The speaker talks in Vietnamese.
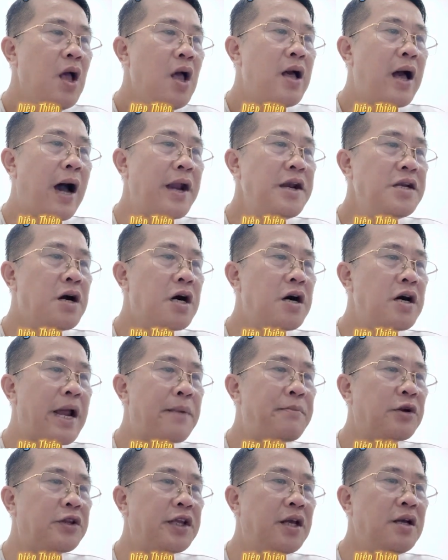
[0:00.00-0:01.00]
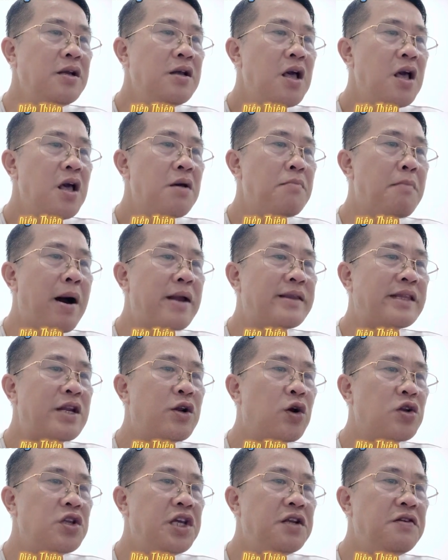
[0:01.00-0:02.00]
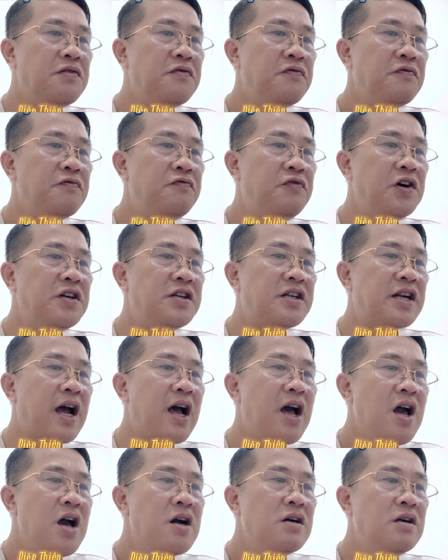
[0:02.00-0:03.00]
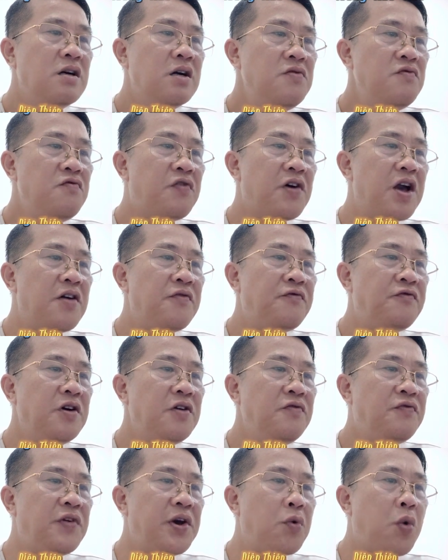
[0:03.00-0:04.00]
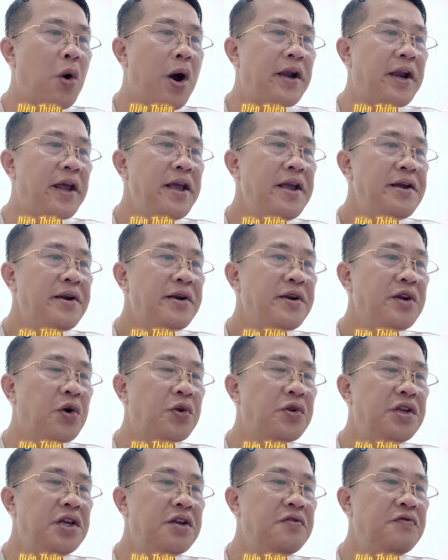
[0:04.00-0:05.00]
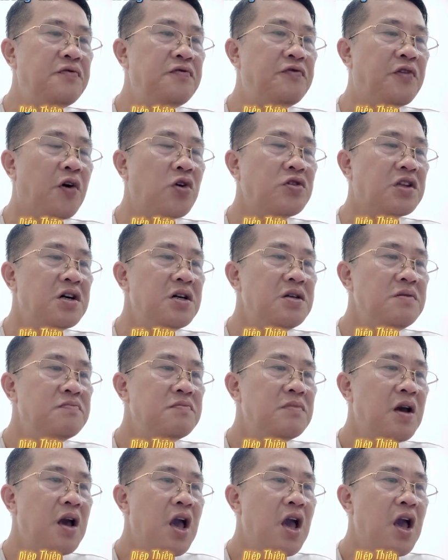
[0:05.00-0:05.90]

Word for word: Hắn hừ lại một tiếng, bàn tay đột nhiên vươn ra hướng về phương vị hoàng đế đột nhiên vỗ tới.